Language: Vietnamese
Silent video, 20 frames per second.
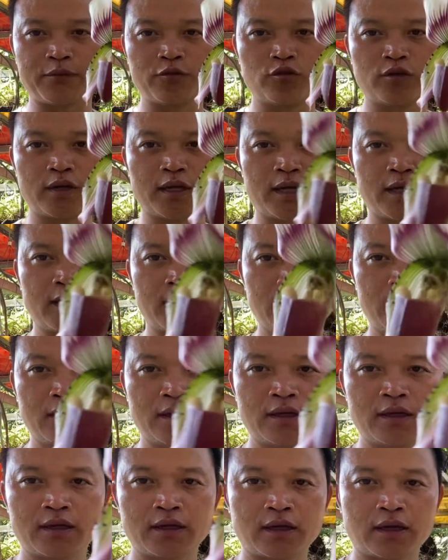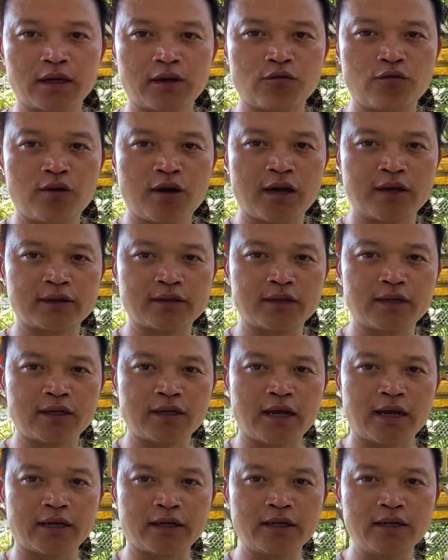luôn này Cái hòa rất là
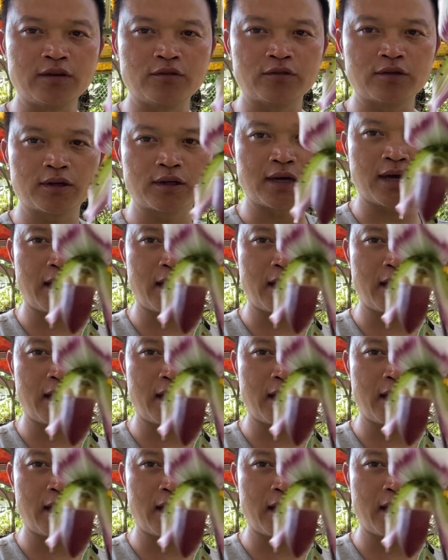đáng yêu đấy Cái